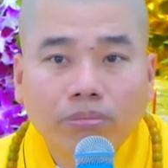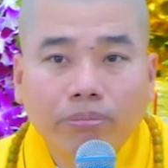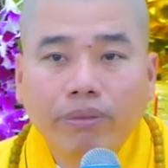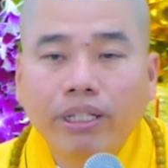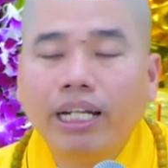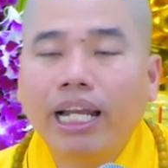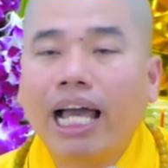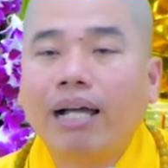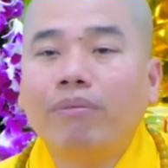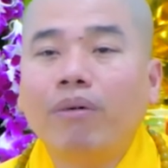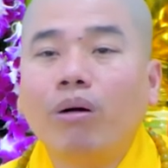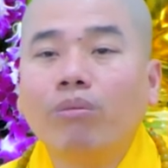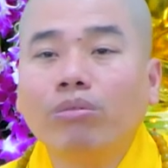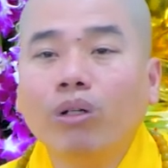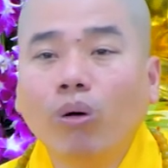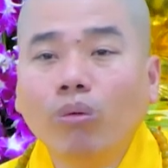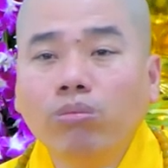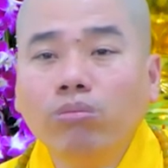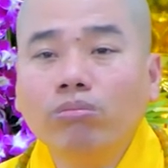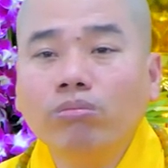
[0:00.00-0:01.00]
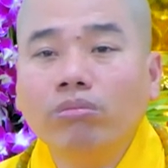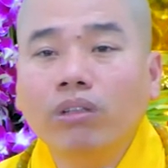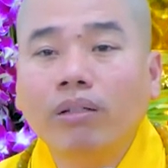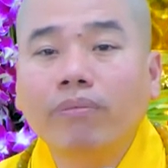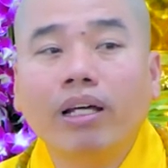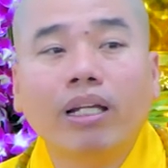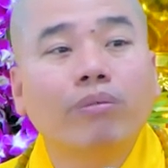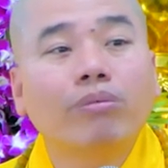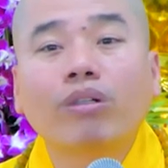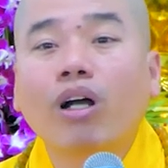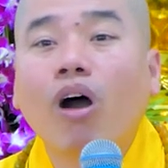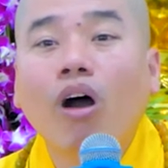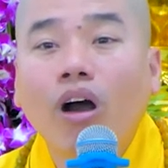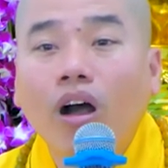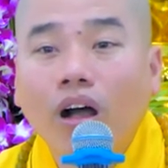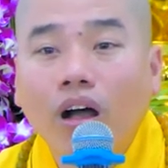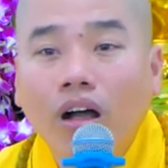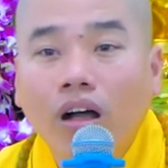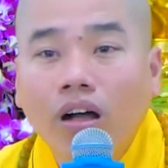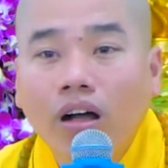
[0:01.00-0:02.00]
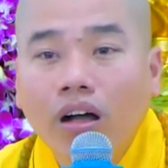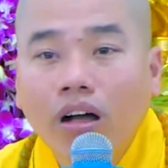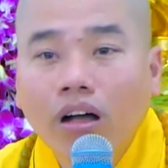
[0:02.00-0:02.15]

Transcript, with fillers: Mình làm không đúng nên mình không có.